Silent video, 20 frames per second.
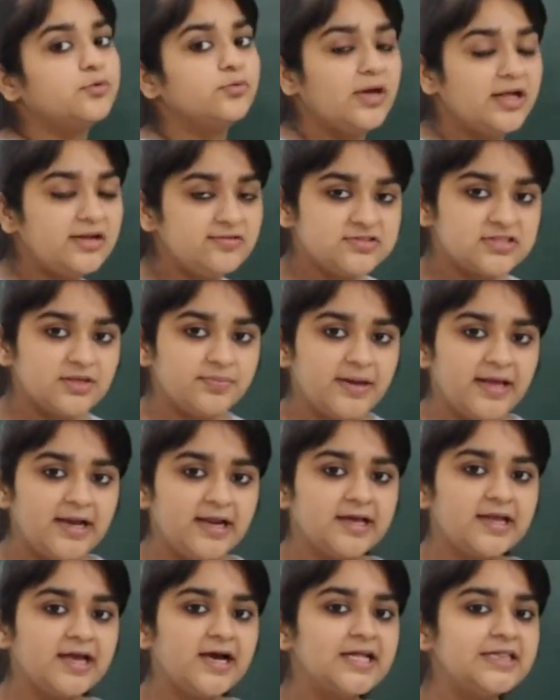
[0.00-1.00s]
अब ट्वेल्व से
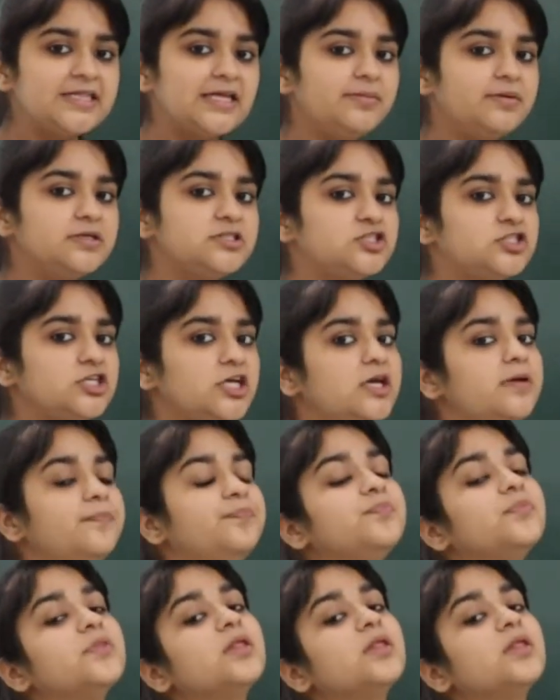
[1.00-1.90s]
पहले क्या आता है बच्चे